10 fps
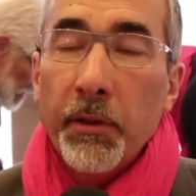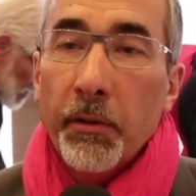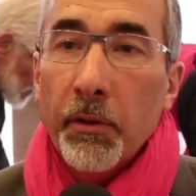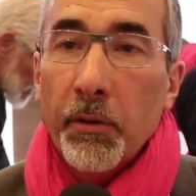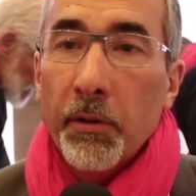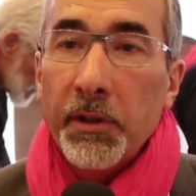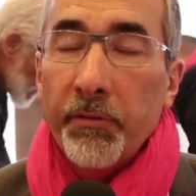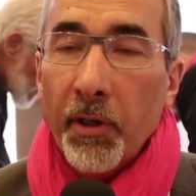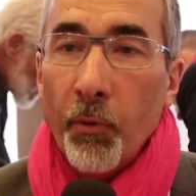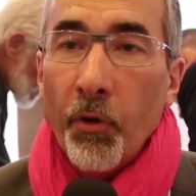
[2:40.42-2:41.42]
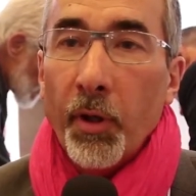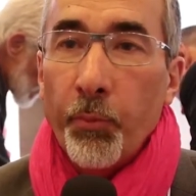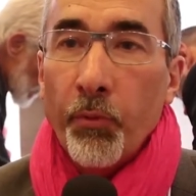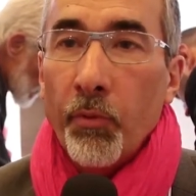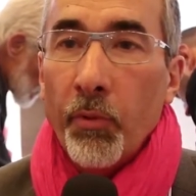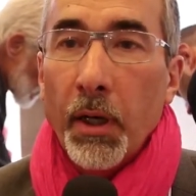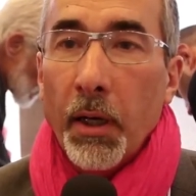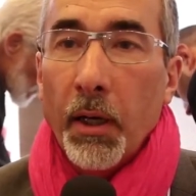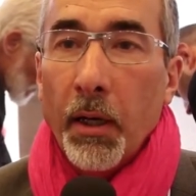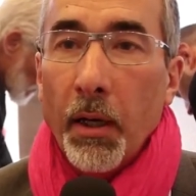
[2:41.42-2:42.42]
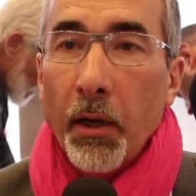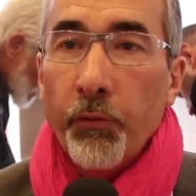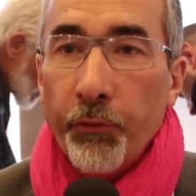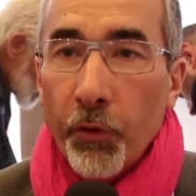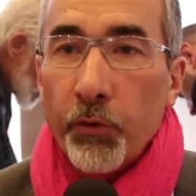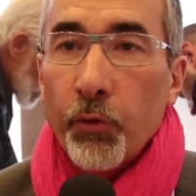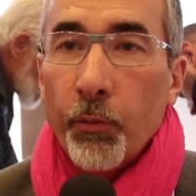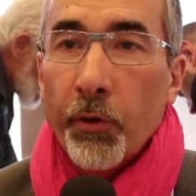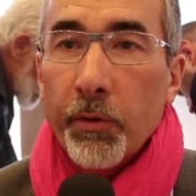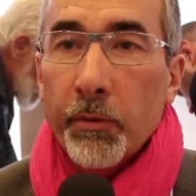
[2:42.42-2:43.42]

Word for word: euh, qui vraiment répond à, à une forte demande.